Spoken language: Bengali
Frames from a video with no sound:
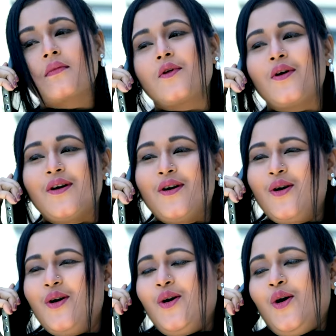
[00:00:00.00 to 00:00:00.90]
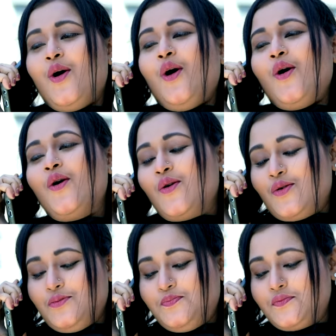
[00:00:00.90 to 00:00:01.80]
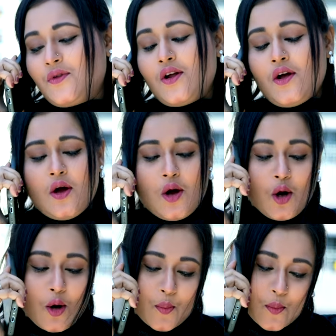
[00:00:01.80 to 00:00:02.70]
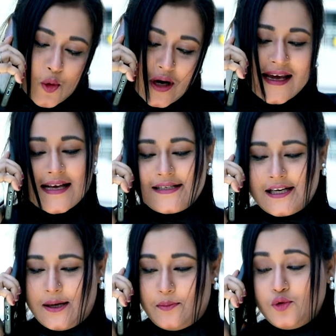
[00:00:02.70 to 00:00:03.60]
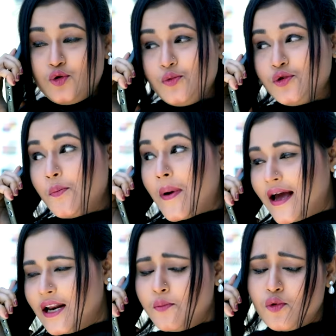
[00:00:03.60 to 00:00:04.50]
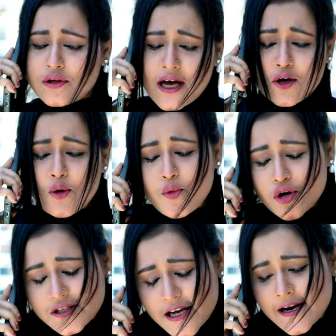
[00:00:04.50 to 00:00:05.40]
রিমি বলল ও ভুলে গিয়েছিলাম তুমি তো বাহিরে মুখ দেখানোর পর্যায়ে নাই ঠিক